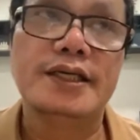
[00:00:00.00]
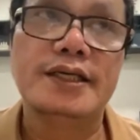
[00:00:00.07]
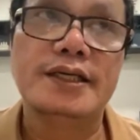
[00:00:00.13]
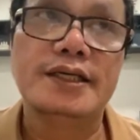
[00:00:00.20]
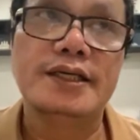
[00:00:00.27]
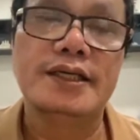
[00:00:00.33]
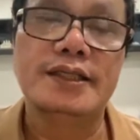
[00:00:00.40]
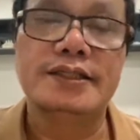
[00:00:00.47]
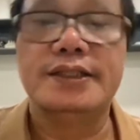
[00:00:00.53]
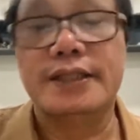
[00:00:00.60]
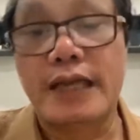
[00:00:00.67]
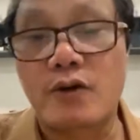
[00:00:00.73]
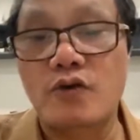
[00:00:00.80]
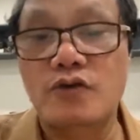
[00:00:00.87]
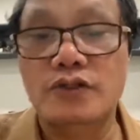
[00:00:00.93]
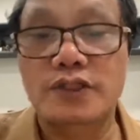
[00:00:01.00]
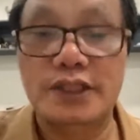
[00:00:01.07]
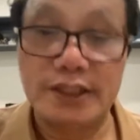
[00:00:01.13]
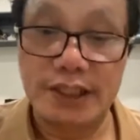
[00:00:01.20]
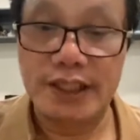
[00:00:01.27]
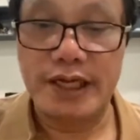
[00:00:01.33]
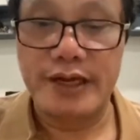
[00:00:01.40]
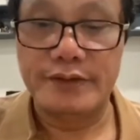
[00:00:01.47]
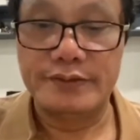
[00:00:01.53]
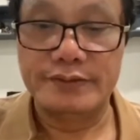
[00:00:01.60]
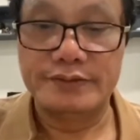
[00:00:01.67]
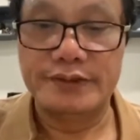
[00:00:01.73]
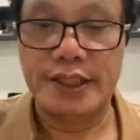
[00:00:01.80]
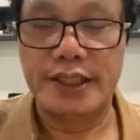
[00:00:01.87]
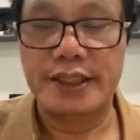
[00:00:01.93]
là chết ở đâu chết như thế
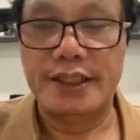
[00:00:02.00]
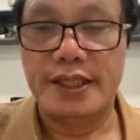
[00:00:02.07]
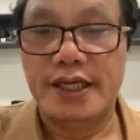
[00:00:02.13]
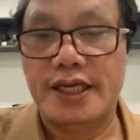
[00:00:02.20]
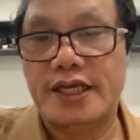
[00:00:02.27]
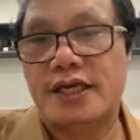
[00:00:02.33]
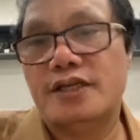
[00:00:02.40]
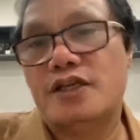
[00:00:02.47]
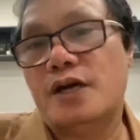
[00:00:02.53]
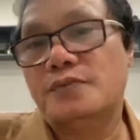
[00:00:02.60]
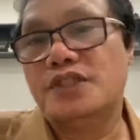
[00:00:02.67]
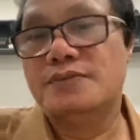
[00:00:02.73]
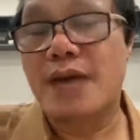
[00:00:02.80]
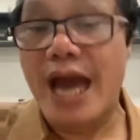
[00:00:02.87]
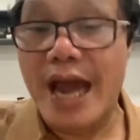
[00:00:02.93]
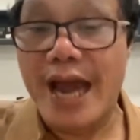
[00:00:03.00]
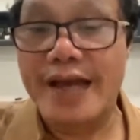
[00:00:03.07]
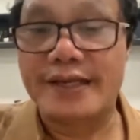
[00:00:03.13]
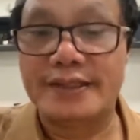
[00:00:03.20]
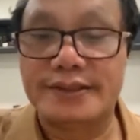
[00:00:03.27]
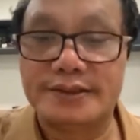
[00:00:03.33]
nào cái nhóm thứ ba đó